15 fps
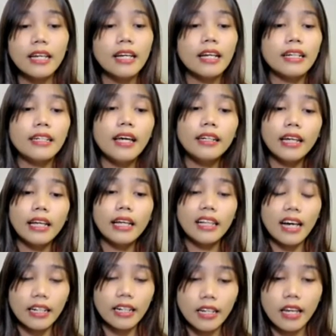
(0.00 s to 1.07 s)
dan
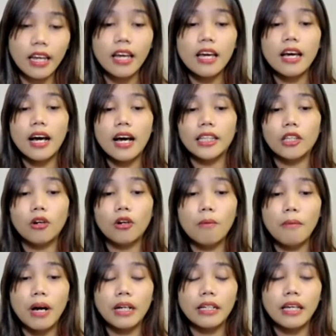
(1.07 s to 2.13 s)
LAD atau
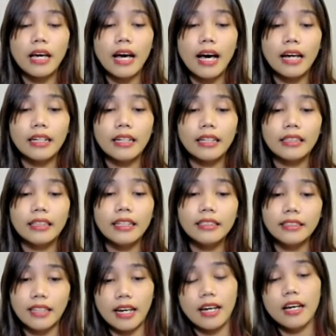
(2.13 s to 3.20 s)
Lembaga Adat
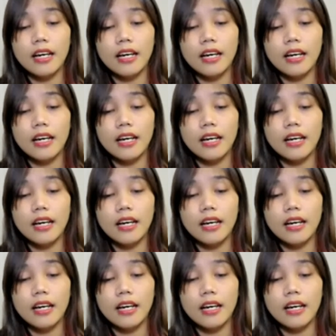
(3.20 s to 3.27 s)
Desa